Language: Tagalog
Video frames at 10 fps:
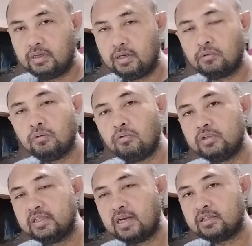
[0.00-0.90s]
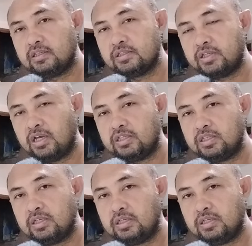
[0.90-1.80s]
Kaya kukunin natin is
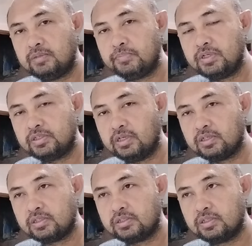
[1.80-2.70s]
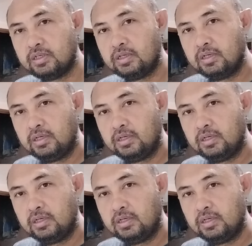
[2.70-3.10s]
80 pieces